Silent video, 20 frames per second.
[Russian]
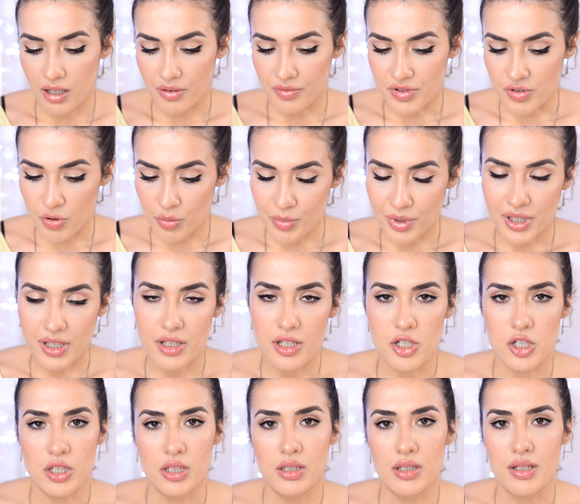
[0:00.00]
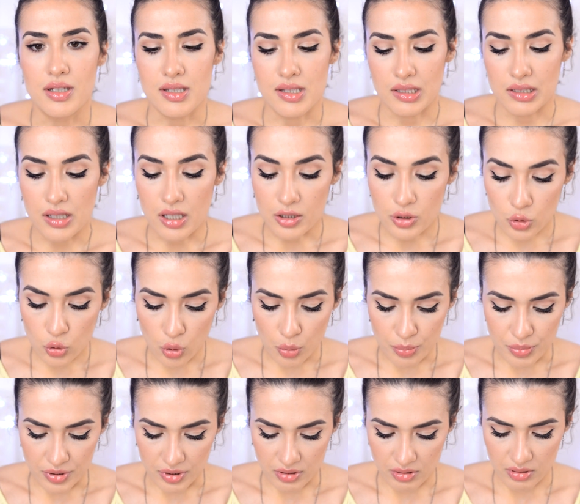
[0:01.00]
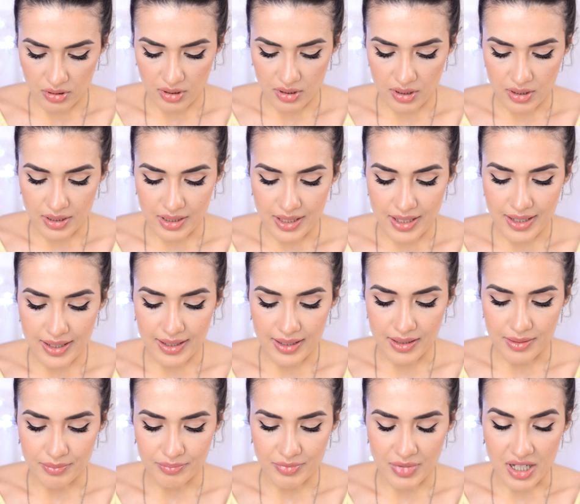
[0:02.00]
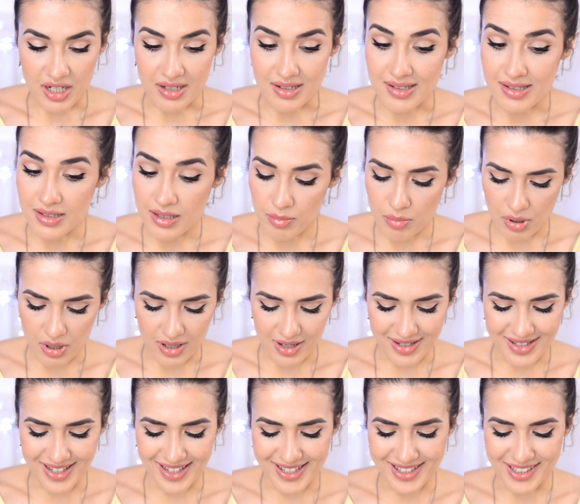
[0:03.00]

в своем макияже глаз, как топер, для разнообразия,